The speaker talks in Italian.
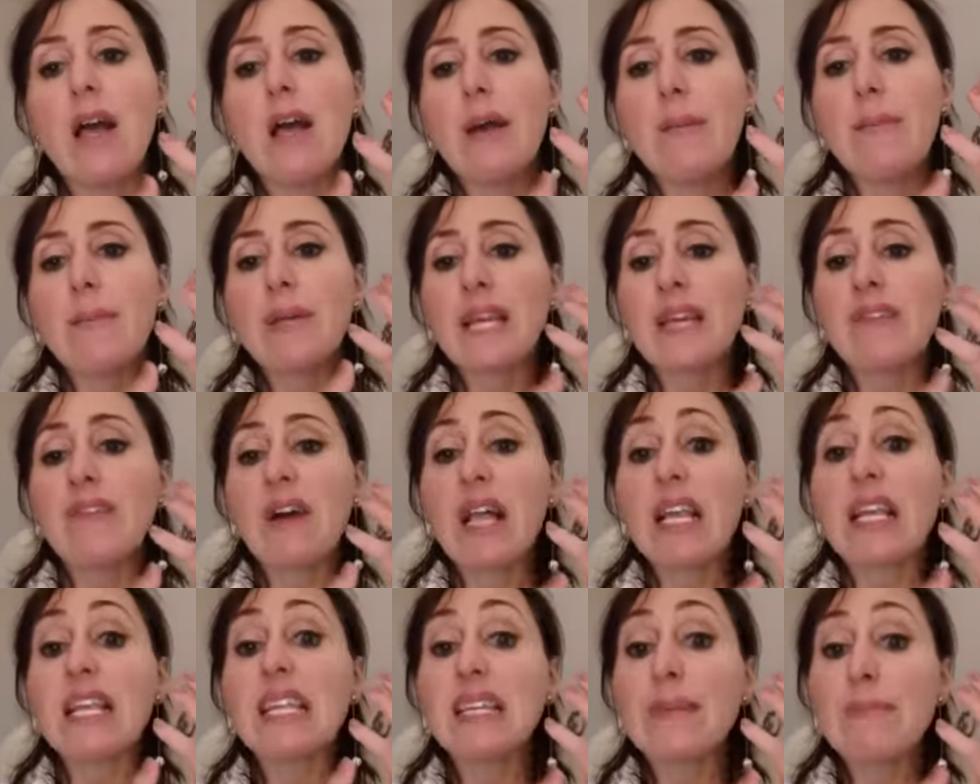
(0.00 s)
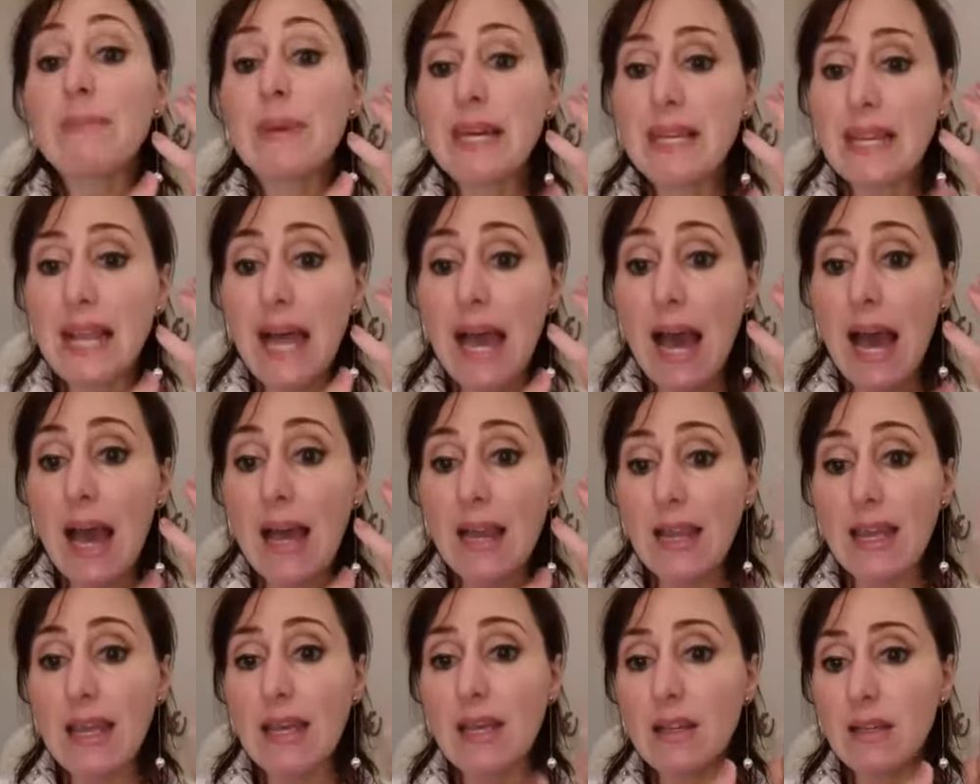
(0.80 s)
perché va a
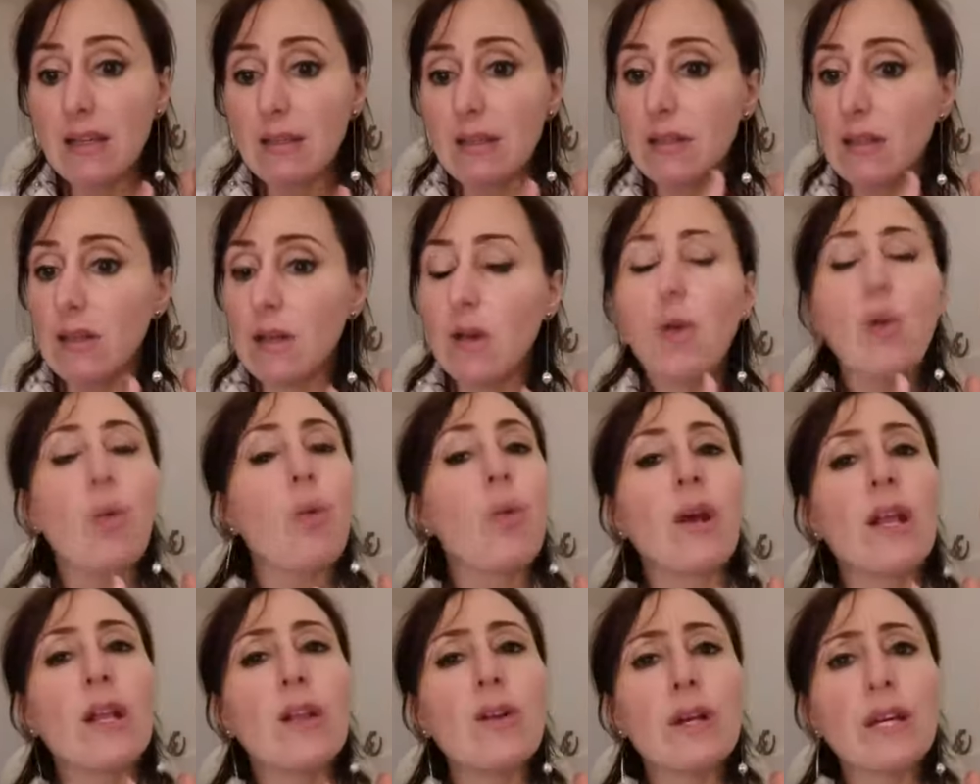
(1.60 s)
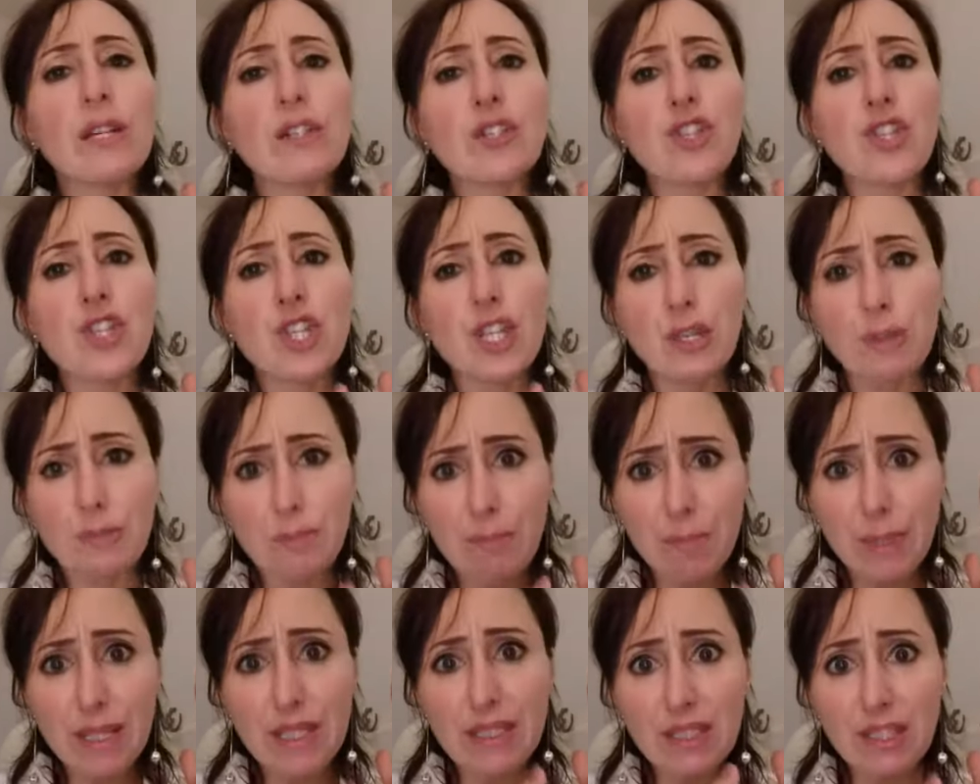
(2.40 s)
liberare quello che ci
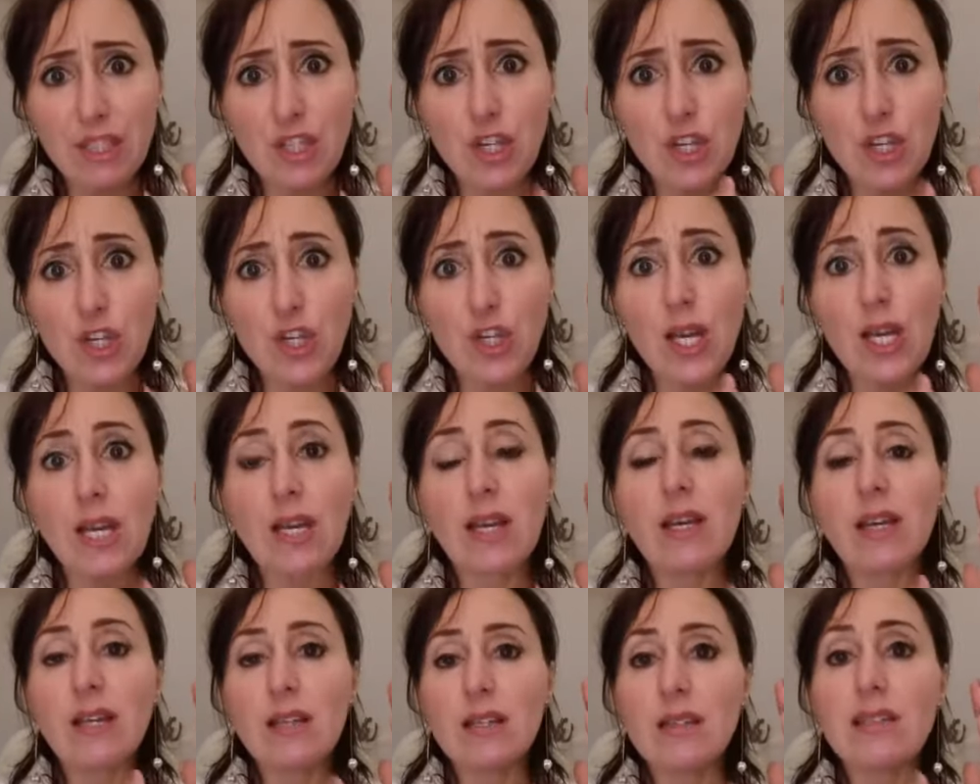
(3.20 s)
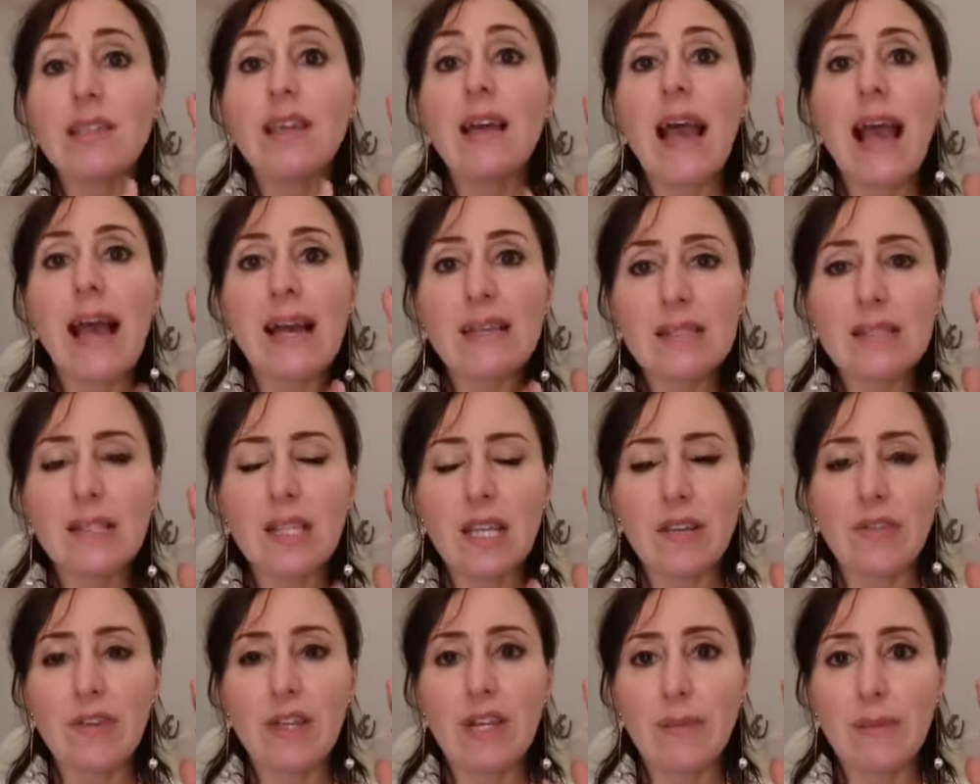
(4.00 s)
impedisce di
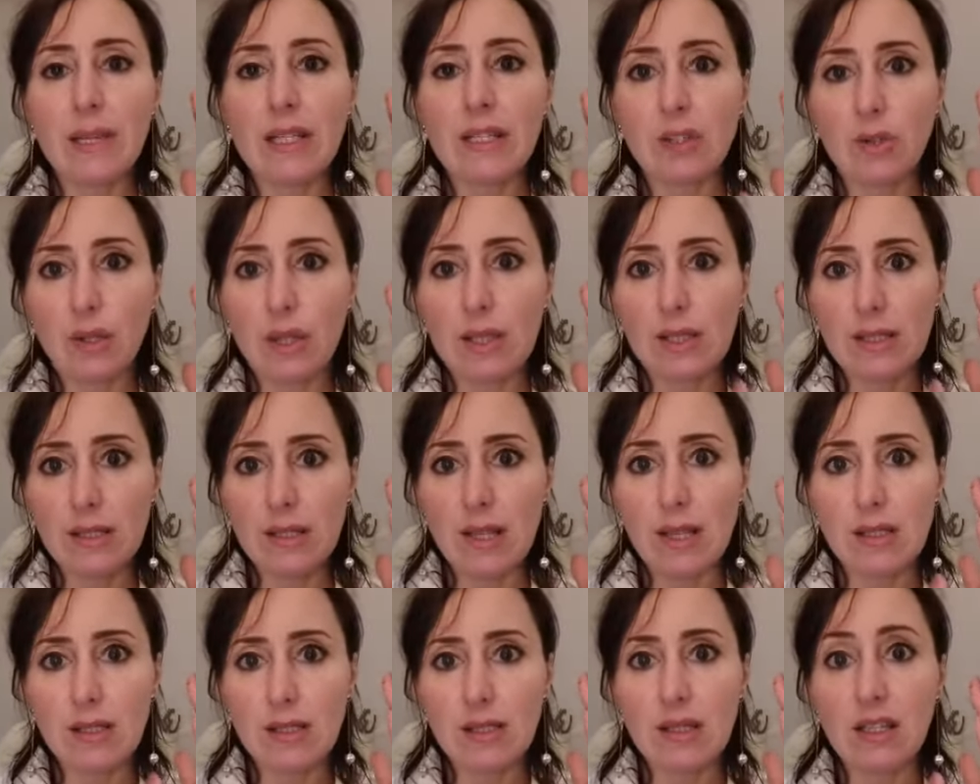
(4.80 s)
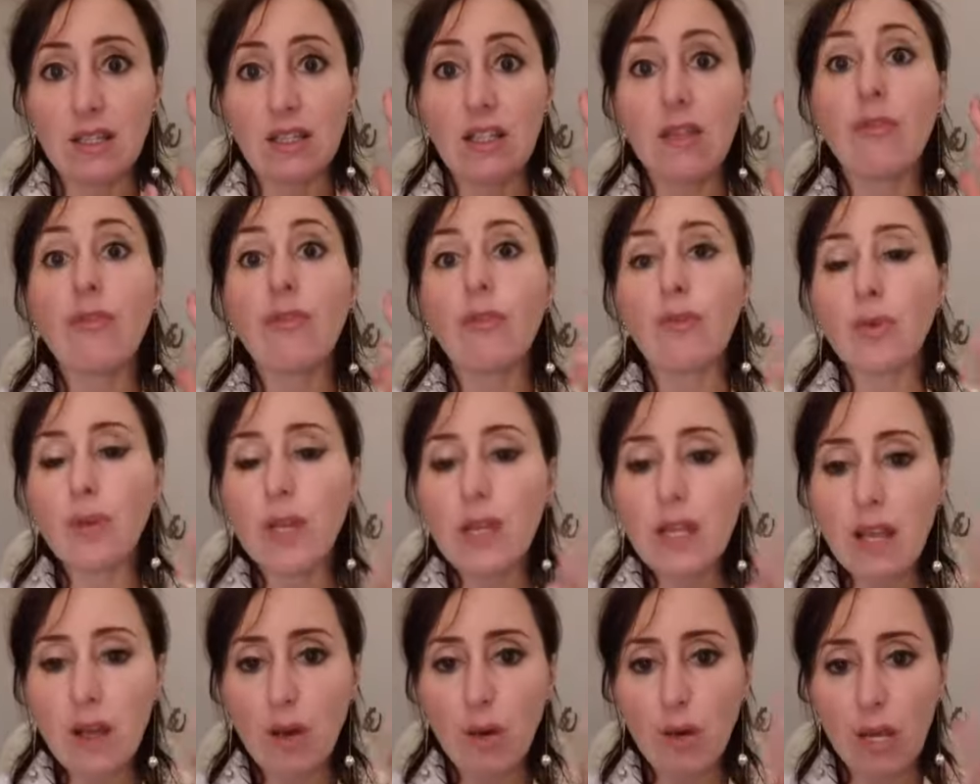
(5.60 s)
essere veramente noi stessi, e di
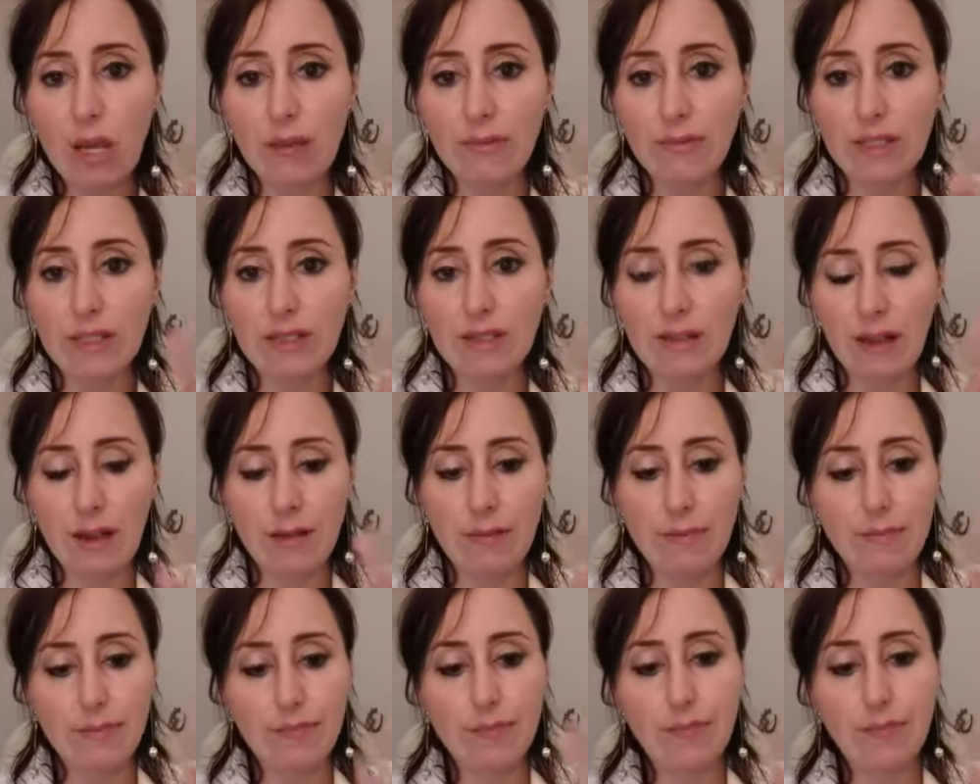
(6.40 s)
fluire con la vita.